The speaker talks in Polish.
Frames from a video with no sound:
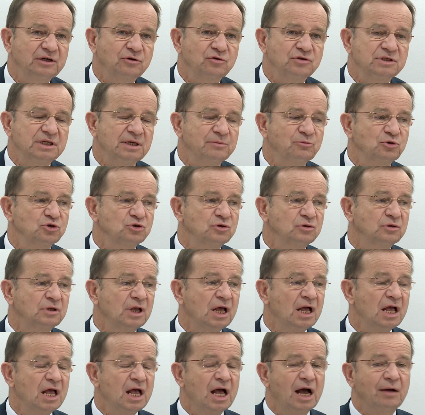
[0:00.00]
jako samorząd,
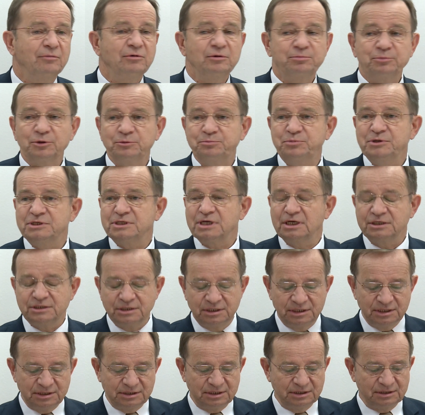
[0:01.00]
aby
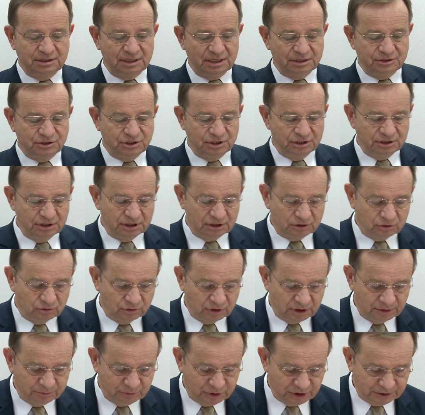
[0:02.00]
podpisać list intencyjny,
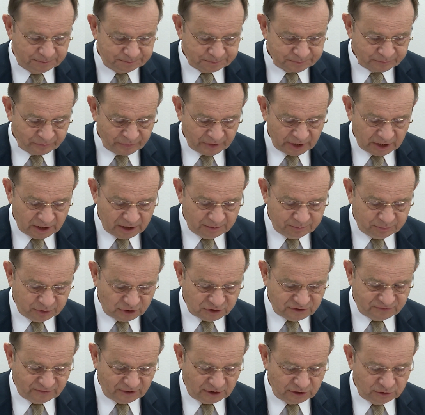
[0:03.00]
który by e,
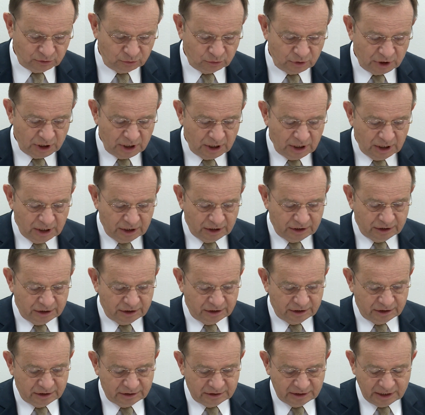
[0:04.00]
pozwolił e,
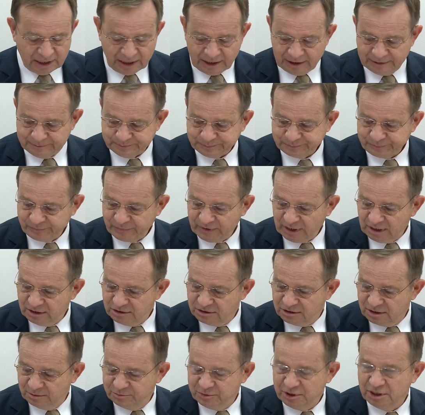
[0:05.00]
na mm,
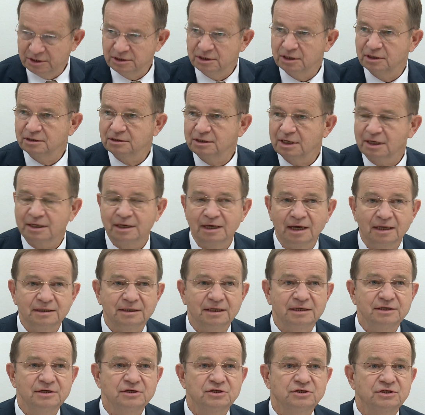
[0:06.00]
zrobienie takiej
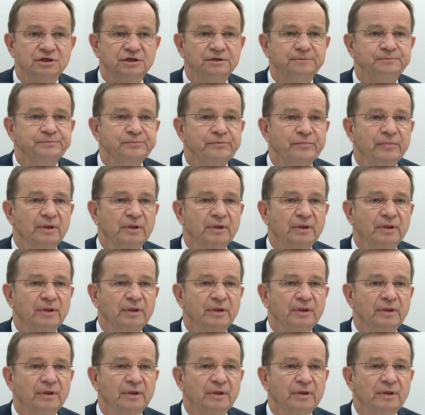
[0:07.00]
analizy